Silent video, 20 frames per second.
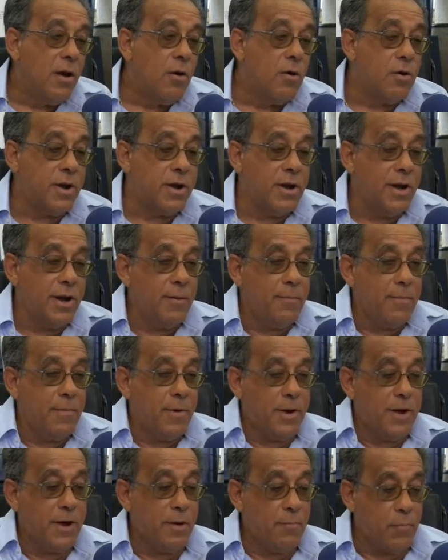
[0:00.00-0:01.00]
ho
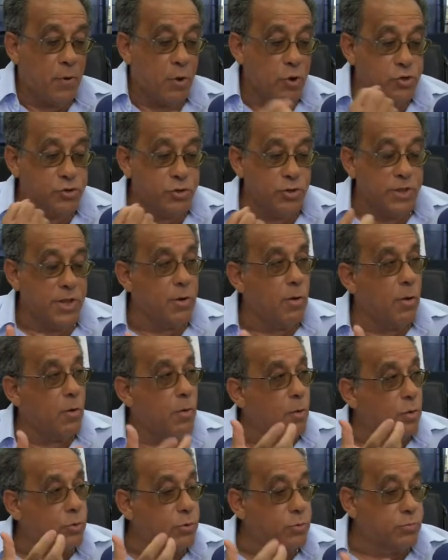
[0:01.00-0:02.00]
riposto di
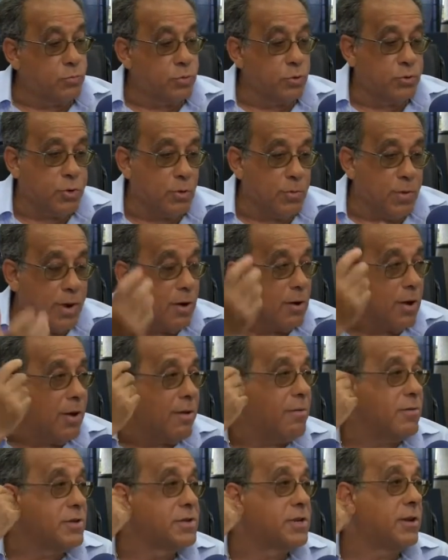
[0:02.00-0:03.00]
nuovo tutto quello che
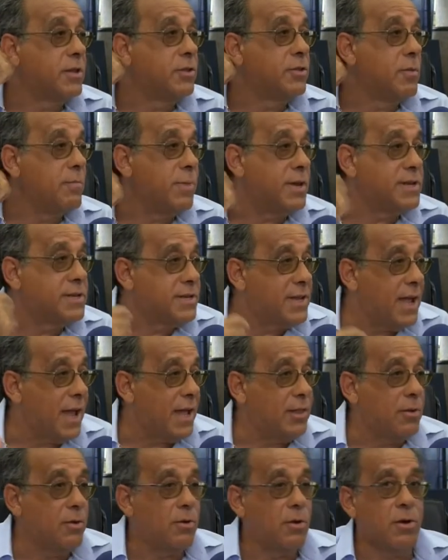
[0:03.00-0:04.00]
avevo scritto in
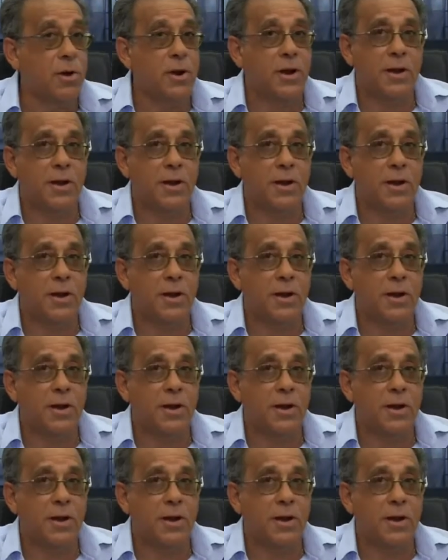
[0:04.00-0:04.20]
passato, l'ho